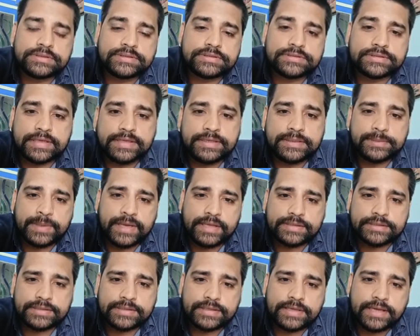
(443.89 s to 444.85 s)
सही
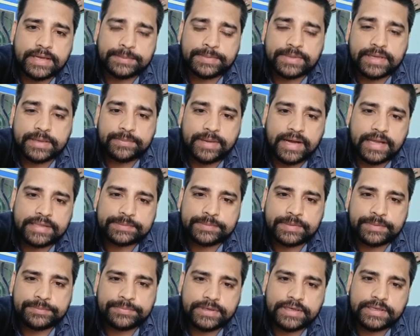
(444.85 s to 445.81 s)
बात है आपका बात
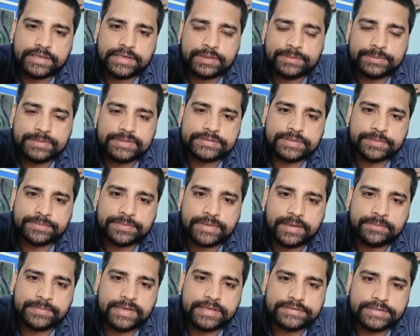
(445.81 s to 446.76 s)
मैं पढ़ रहा हूँ मैं
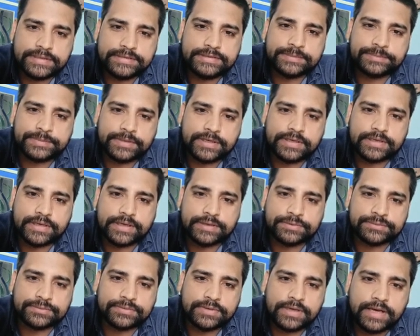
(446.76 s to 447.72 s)
सबका मैसेज ही पढ़
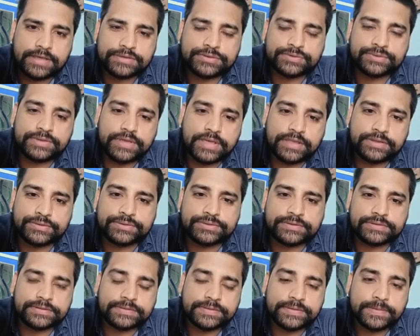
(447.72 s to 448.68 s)
रहा हूँ आंसू यादव जी